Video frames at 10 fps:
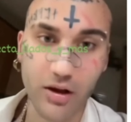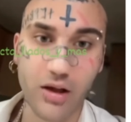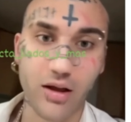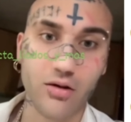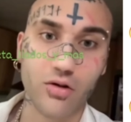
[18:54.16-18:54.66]

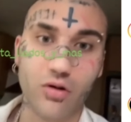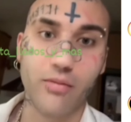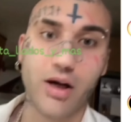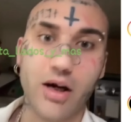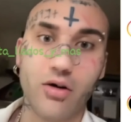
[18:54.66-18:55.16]
de tanto
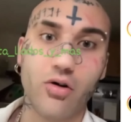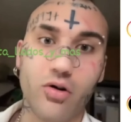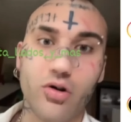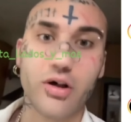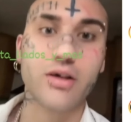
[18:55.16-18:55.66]
tomar
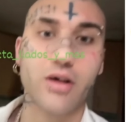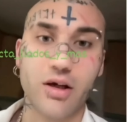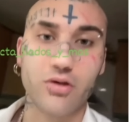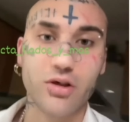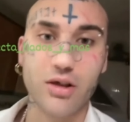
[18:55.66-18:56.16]
o yo qué
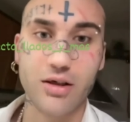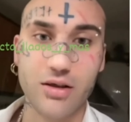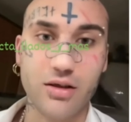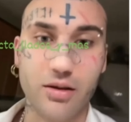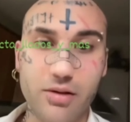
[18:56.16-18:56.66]
sé, cosas
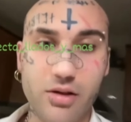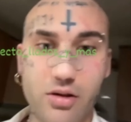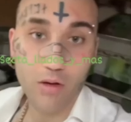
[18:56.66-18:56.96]
así, ¿sabes?